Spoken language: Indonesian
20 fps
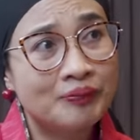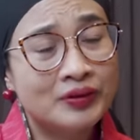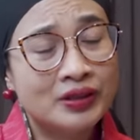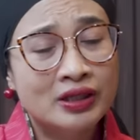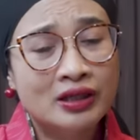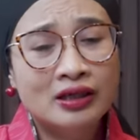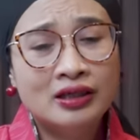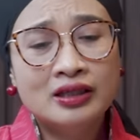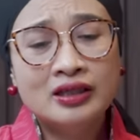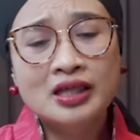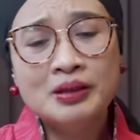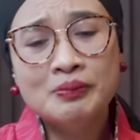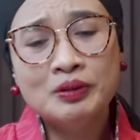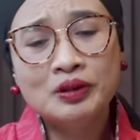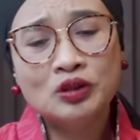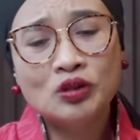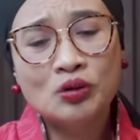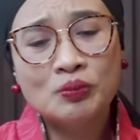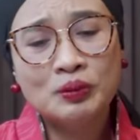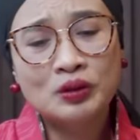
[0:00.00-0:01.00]
Okay. Ini
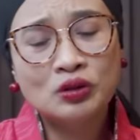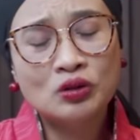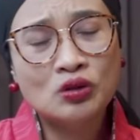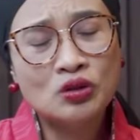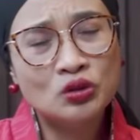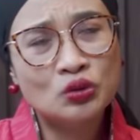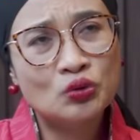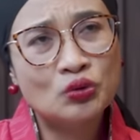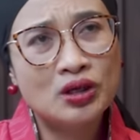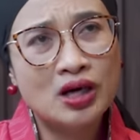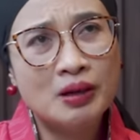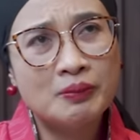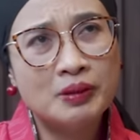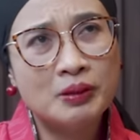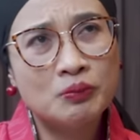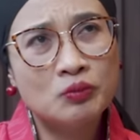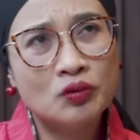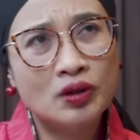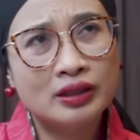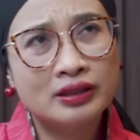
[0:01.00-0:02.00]
betul-betul sudah
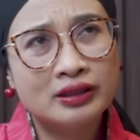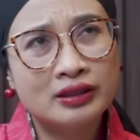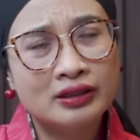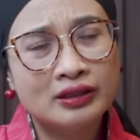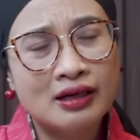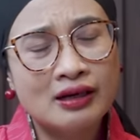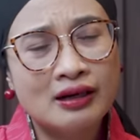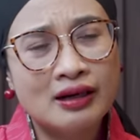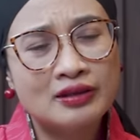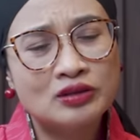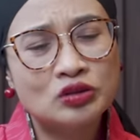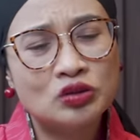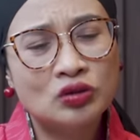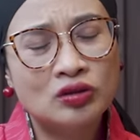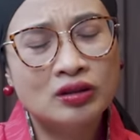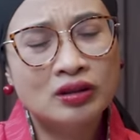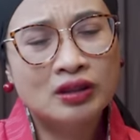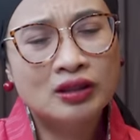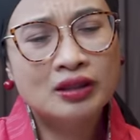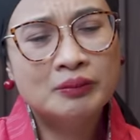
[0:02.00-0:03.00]
membuat kita
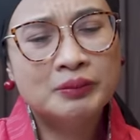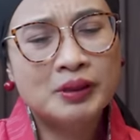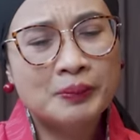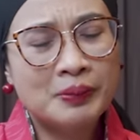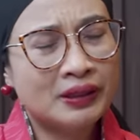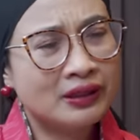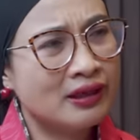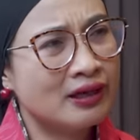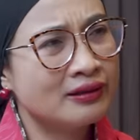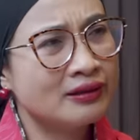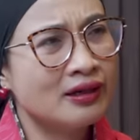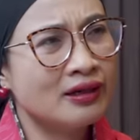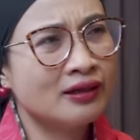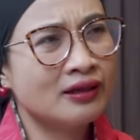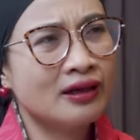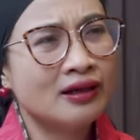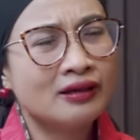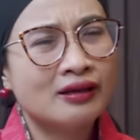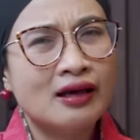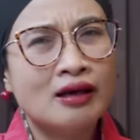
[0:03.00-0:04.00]
langsung mempertanyakan.